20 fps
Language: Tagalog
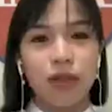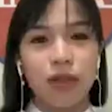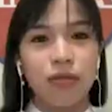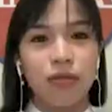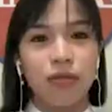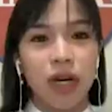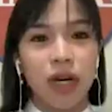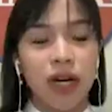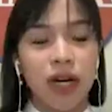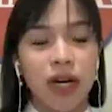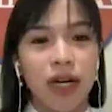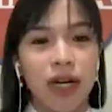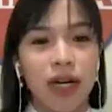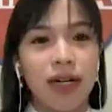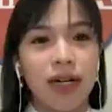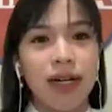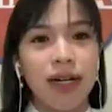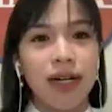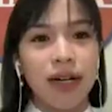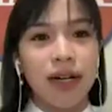po yung
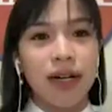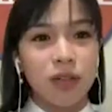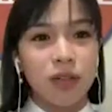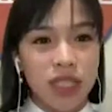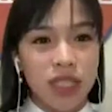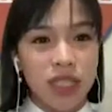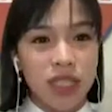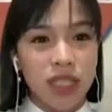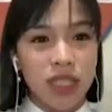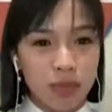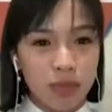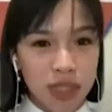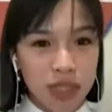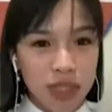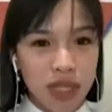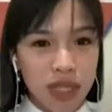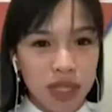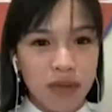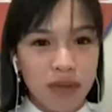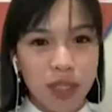mga gusali po
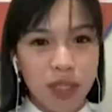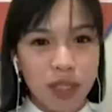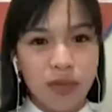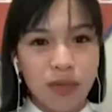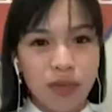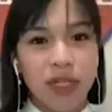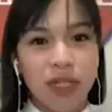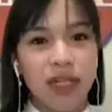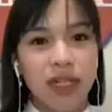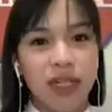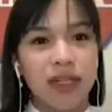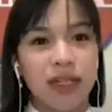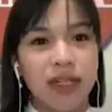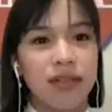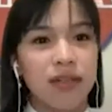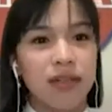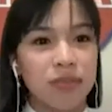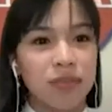sa Metro Manila.